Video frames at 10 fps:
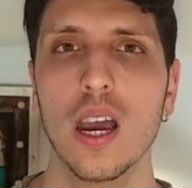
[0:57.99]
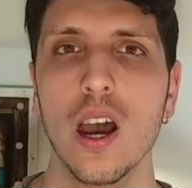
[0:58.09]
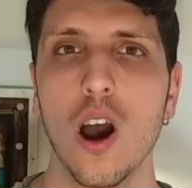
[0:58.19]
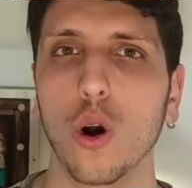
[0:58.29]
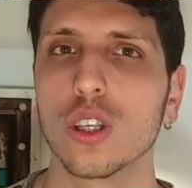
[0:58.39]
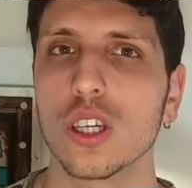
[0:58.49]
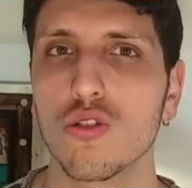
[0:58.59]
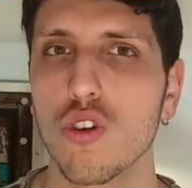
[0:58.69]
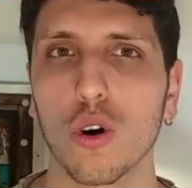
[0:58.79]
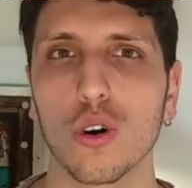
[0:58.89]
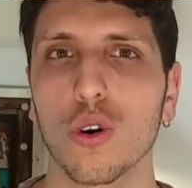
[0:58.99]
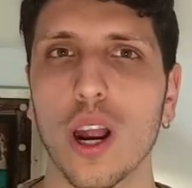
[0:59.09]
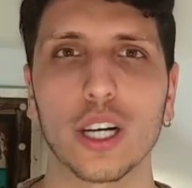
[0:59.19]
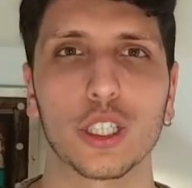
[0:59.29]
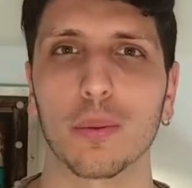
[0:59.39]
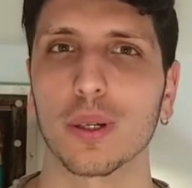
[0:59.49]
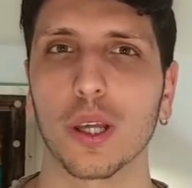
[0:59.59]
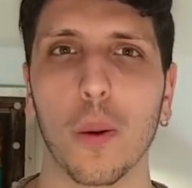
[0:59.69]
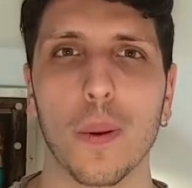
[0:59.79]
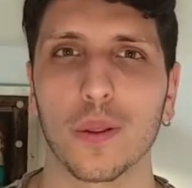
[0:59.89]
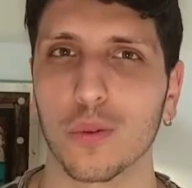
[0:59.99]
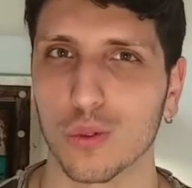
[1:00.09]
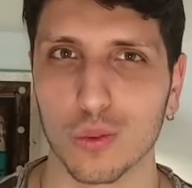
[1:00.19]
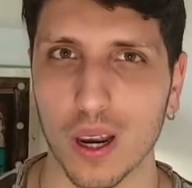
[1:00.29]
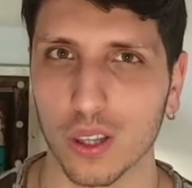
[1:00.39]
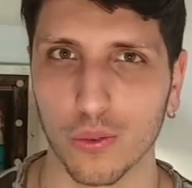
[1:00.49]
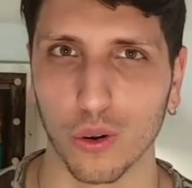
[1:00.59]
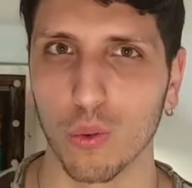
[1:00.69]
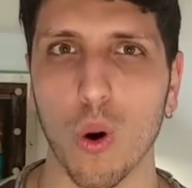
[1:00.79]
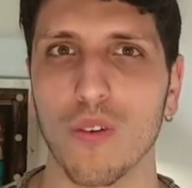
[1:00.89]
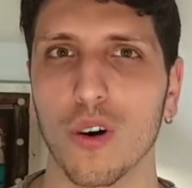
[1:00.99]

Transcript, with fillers: Ogni giorno esce praticamente uno smartphone nuovo,